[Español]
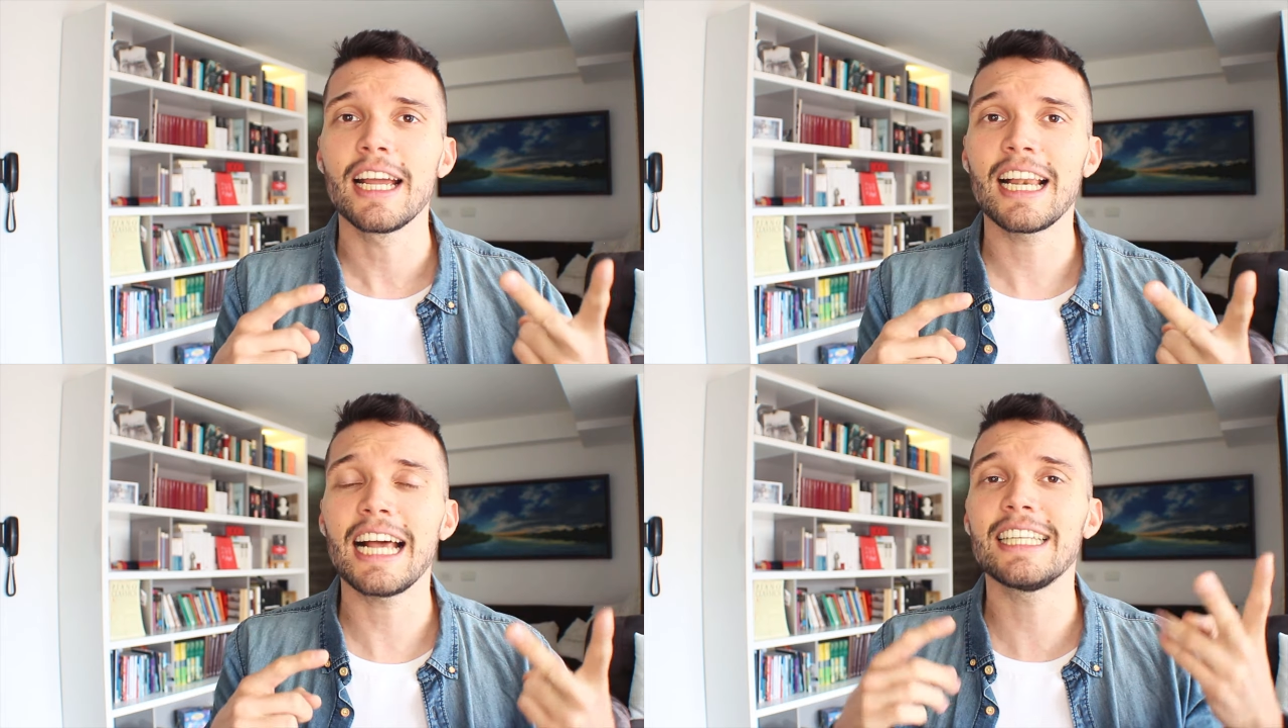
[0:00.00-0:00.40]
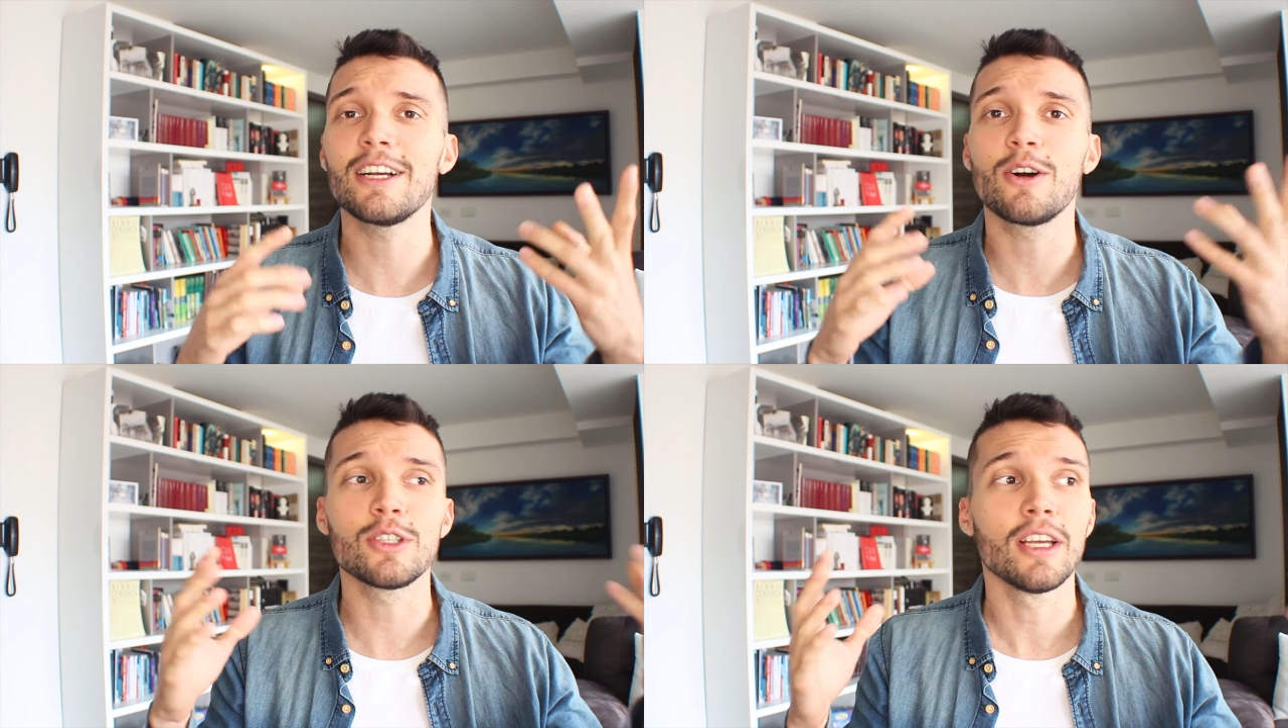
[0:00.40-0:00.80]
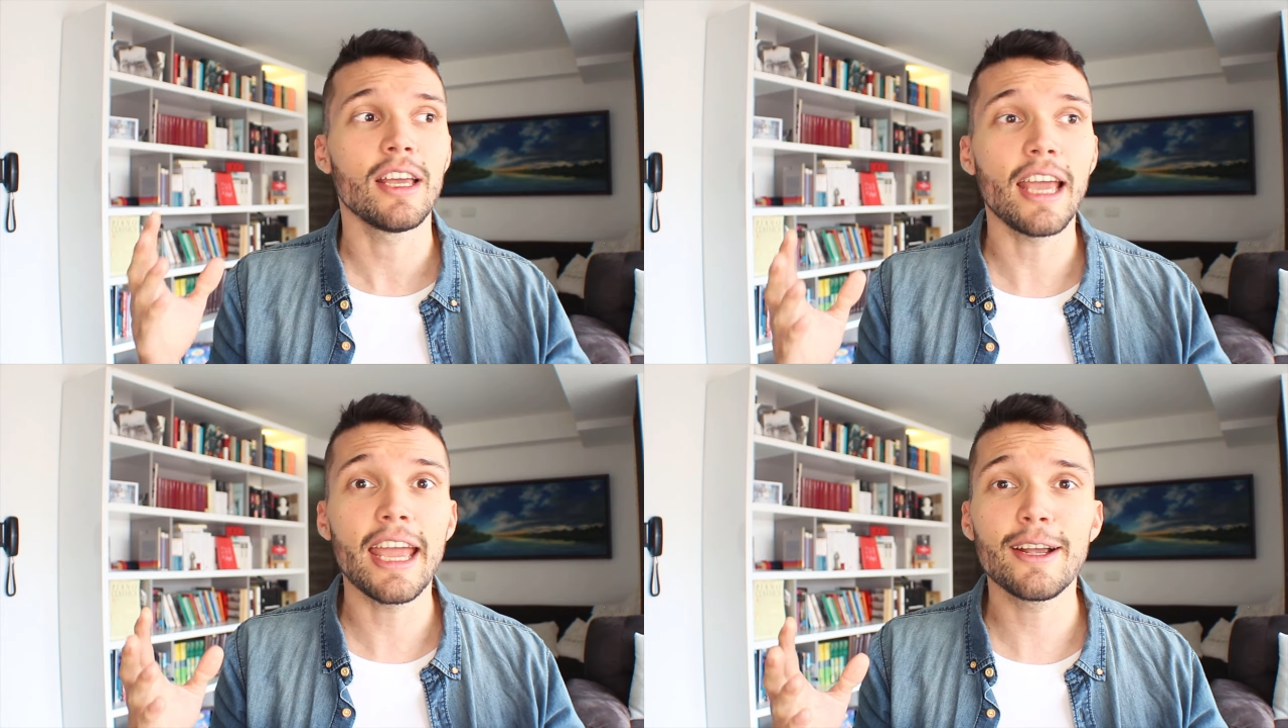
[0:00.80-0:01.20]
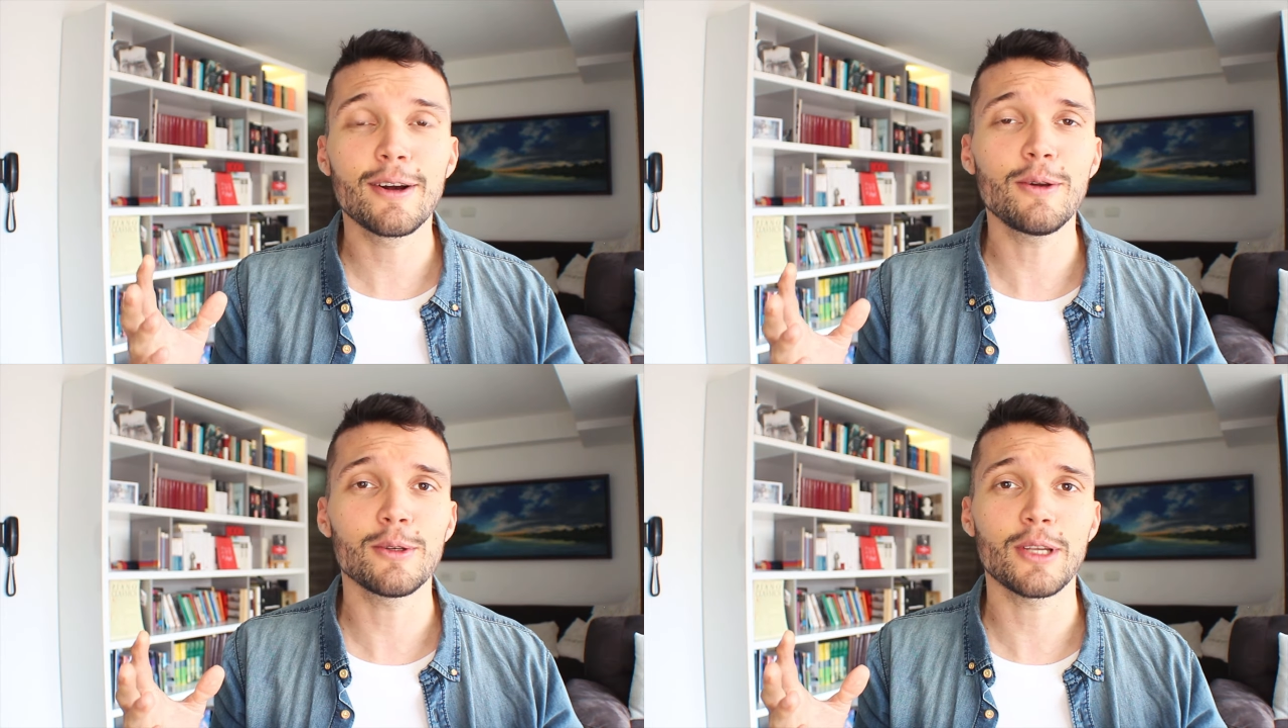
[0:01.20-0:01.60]
clásicos e
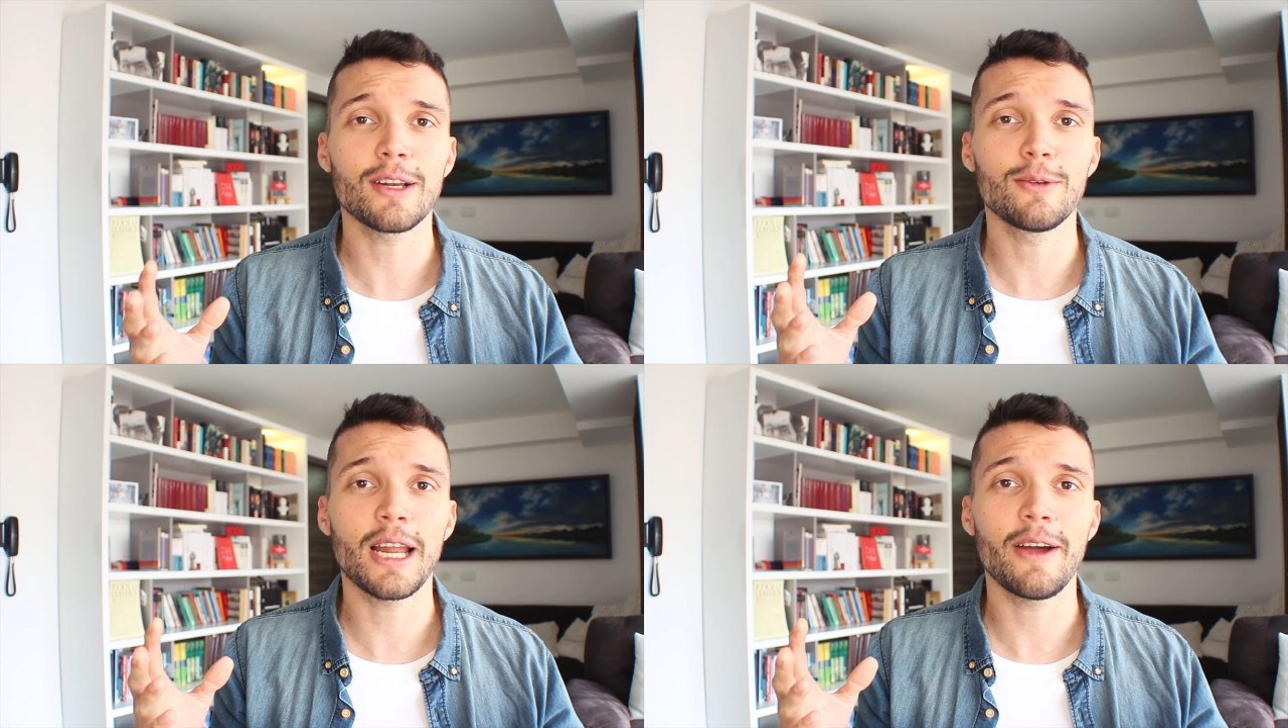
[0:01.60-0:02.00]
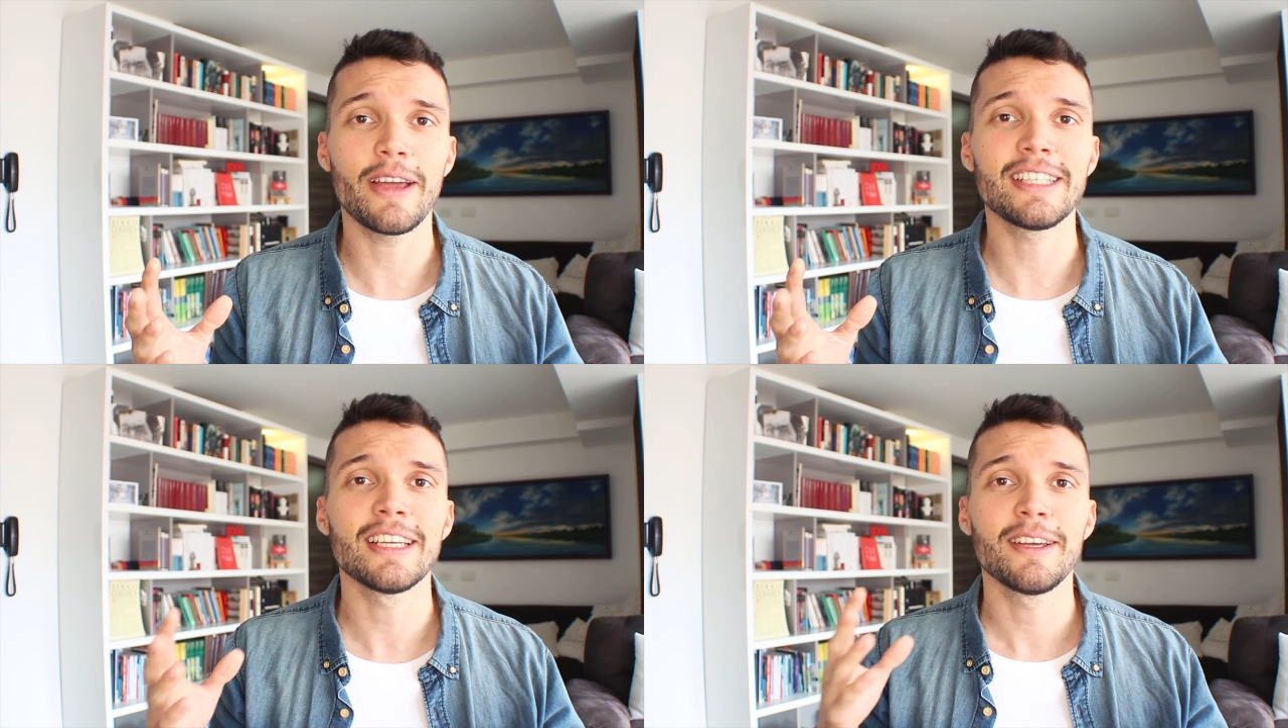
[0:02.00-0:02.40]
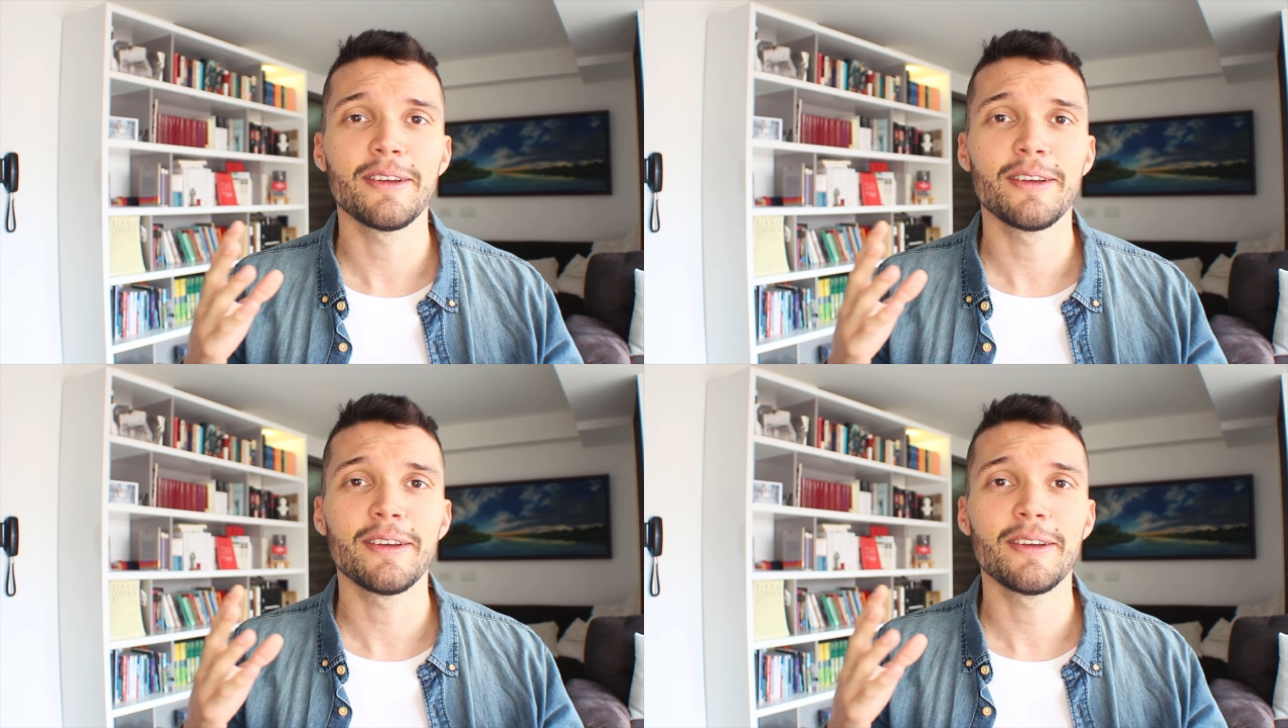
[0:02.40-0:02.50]
incluso alguna vez